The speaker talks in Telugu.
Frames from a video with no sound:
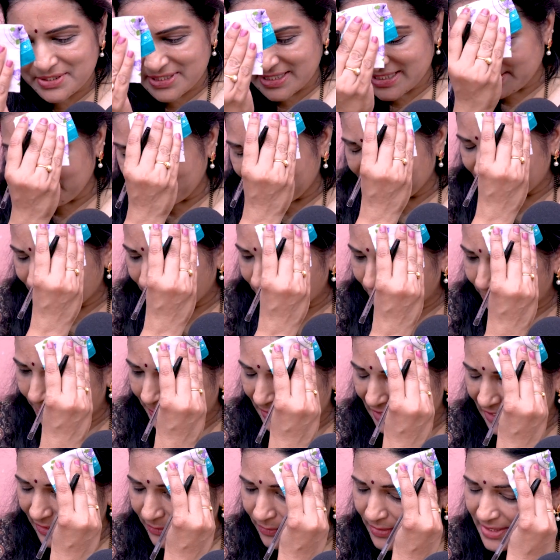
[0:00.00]
వచ్చేసి మీకు
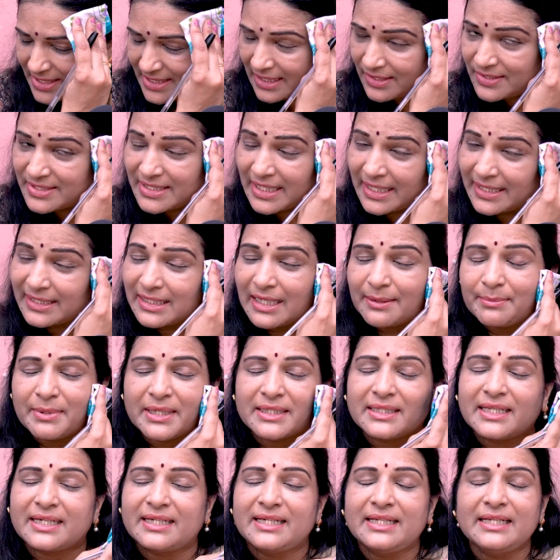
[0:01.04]
పిల్లిగుడిసెలు
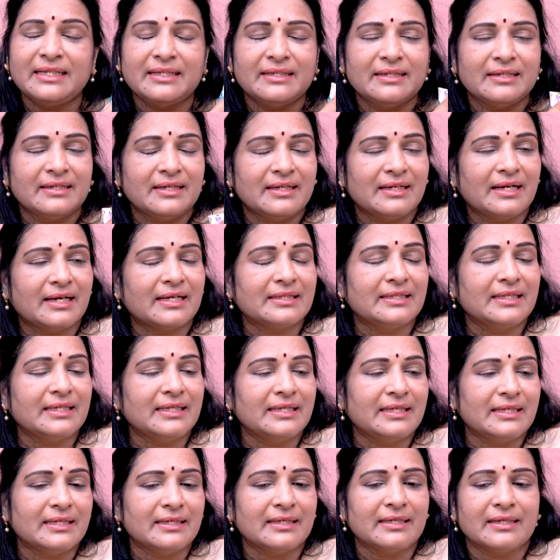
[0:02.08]
సైదాబాద్ అండి అది
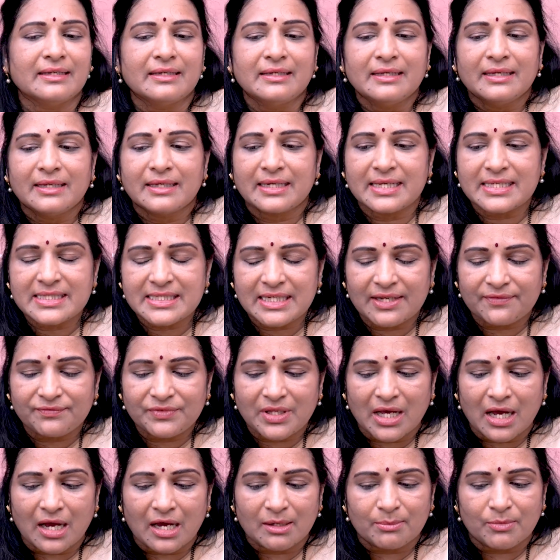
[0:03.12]
రెస్ట్ ఆఫ్
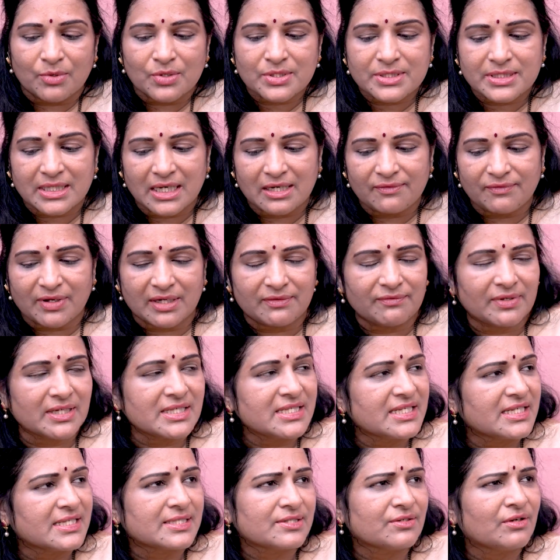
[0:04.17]
ద ఆల్మోస్ట్ ఆల్ వన్
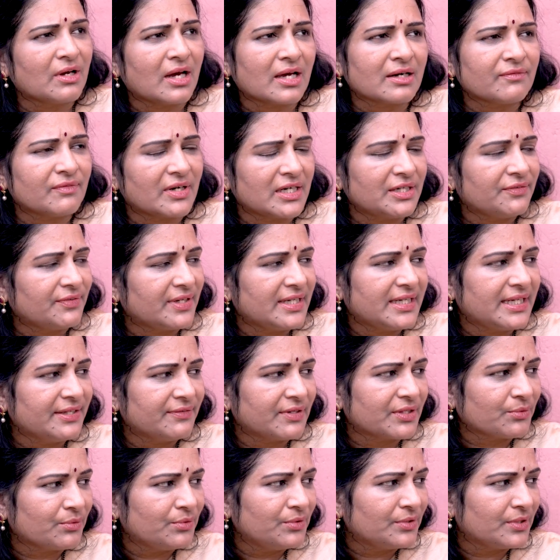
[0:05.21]
వన్ సిక్స్ ఆర్ వన్ ట్వంటీ
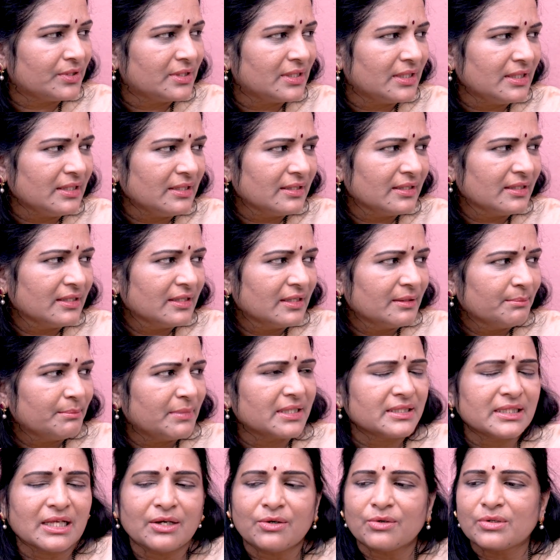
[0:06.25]
వరకు ఉంటుంది
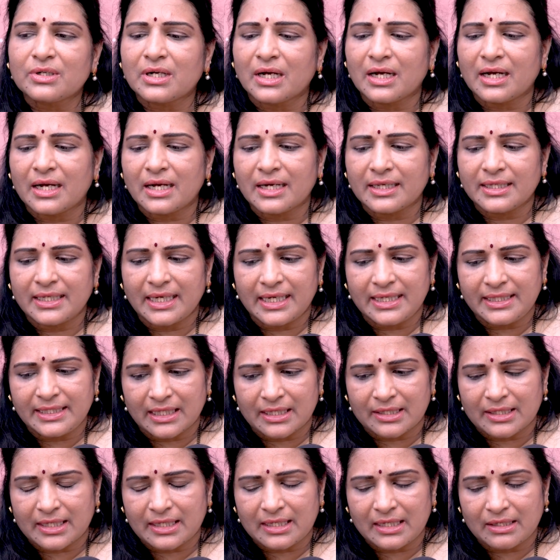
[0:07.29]
మిగతా ఒక ఎయిట్
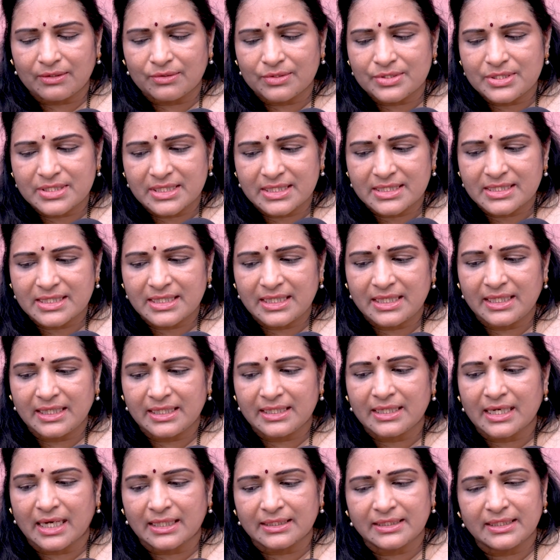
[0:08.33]
ఆర్ అట్లా వచ్చేసి
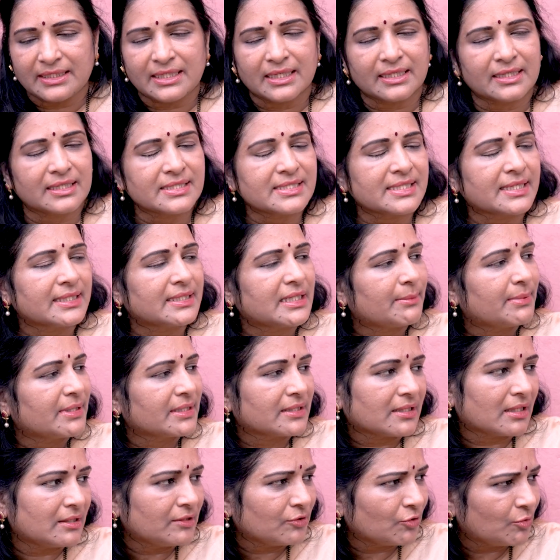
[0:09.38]
గాంధీనగర్
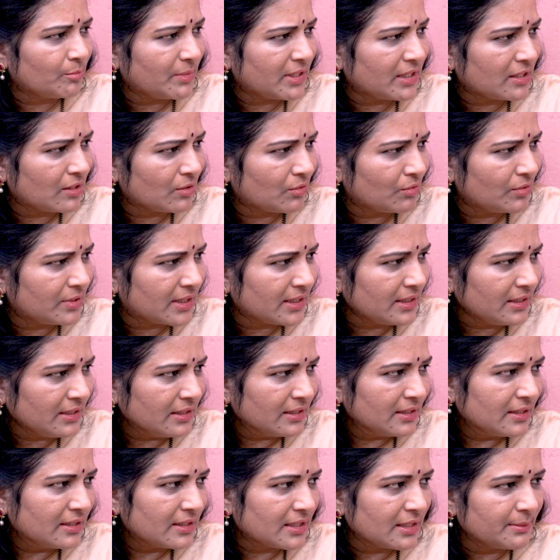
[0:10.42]
సికింద్రాబాద్ కంటోన్మెంట్లో ఉంటాయి
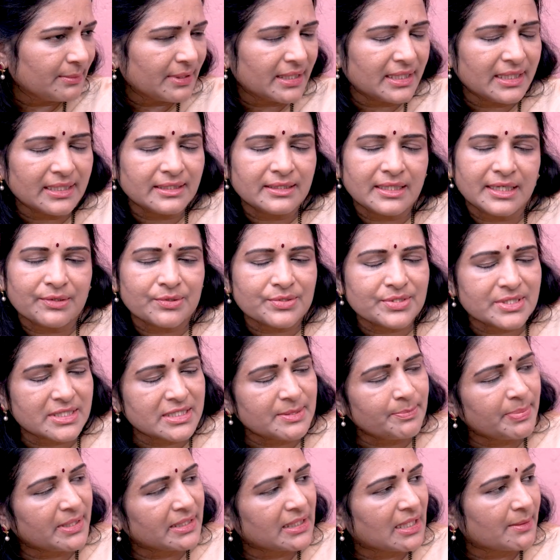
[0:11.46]
రిమైనింగ్ త్రీ
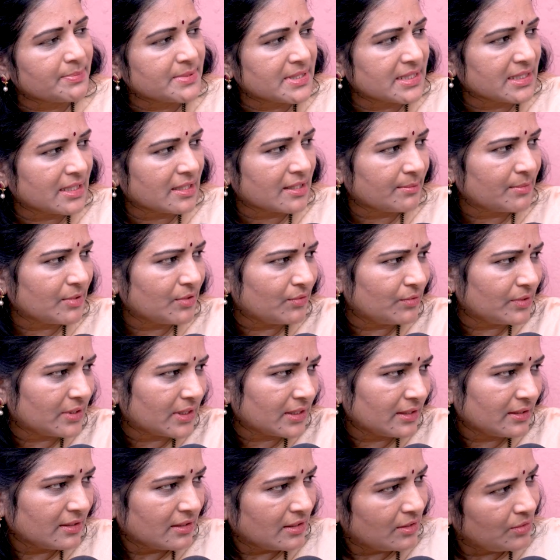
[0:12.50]
వచ్చేసి ప్రతాప్ సింగారంలో
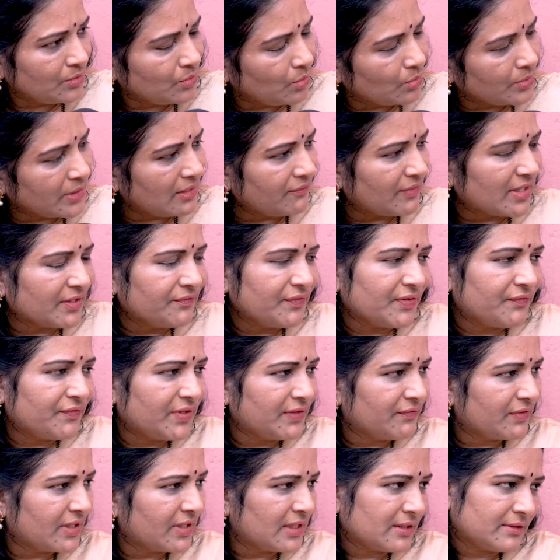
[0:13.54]
ఉంటాయి టోటల్ వన్
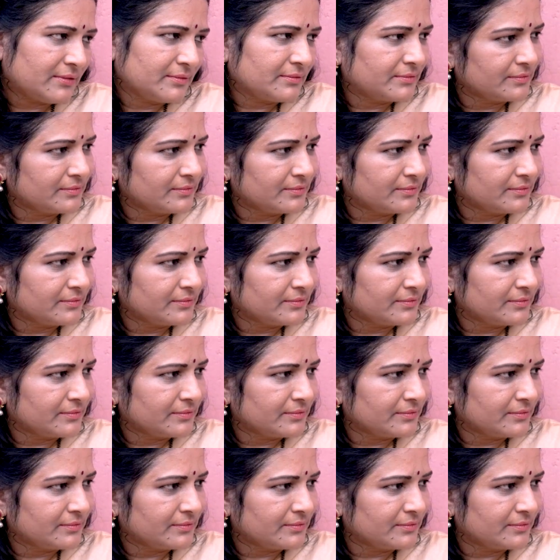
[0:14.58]
ఫిఫ్టీ వన్